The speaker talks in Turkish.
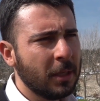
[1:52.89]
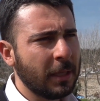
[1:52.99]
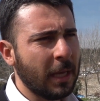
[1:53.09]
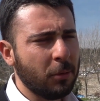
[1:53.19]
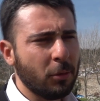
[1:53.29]

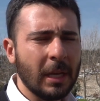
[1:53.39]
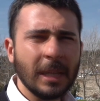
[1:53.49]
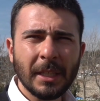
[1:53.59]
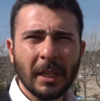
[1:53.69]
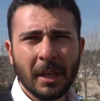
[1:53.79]
Yani özel
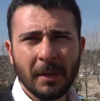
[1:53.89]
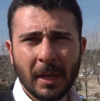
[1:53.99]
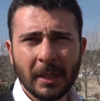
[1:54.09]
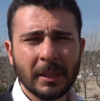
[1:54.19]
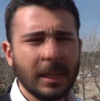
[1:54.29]
eşyaları
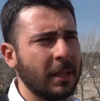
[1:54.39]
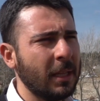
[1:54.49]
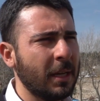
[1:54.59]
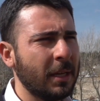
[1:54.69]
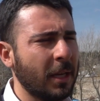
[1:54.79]
vardı.
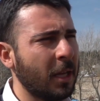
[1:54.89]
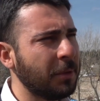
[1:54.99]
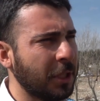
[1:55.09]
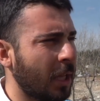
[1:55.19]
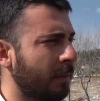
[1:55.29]
Kendilerine dair
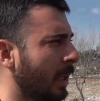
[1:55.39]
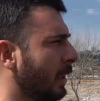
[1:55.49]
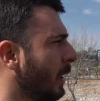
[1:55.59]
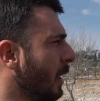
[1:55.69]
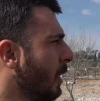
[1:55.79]
bir şeyler vardı.